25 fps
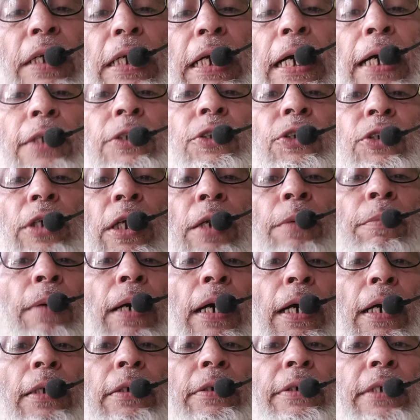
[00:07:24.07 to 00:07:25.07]
विकास
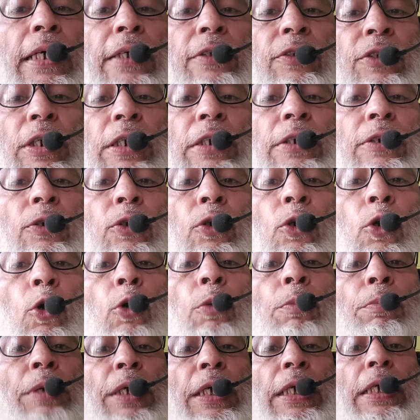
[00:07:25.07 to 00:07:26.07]
शर्मा डजेंट नो
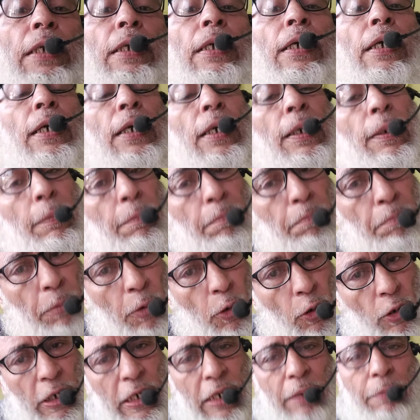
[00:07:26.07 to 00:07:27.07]
मी
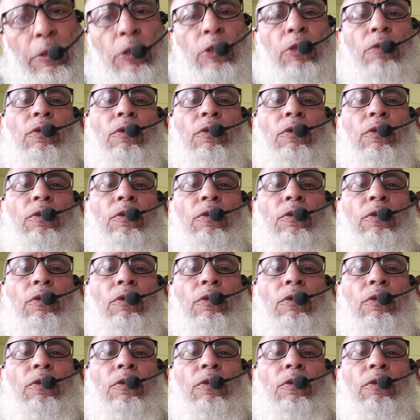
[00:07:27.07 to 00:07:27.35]
बोलने में तो